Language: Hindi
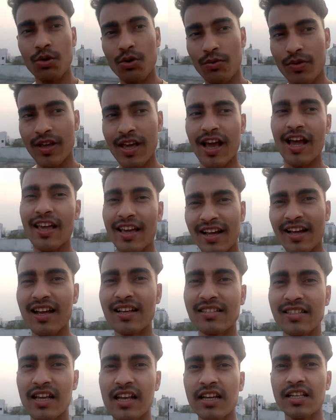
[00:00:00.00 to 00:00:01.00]
वो भी
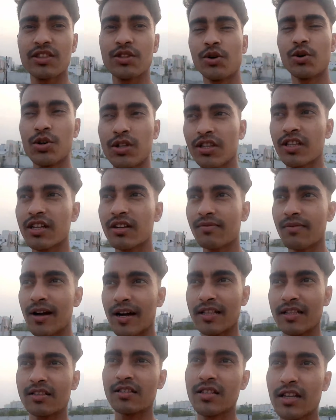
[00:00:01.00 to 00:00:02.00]
आएगा शायद थोड़ी देर
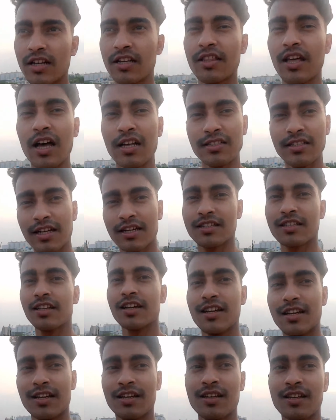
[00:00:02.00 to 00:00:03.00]
बाद शायद आ
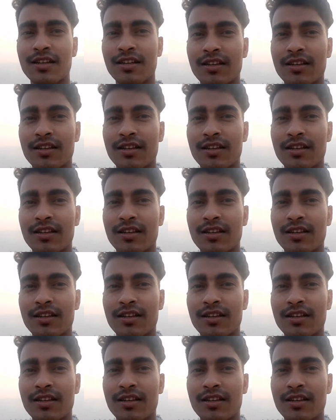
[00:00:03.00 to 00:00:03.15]
सकता है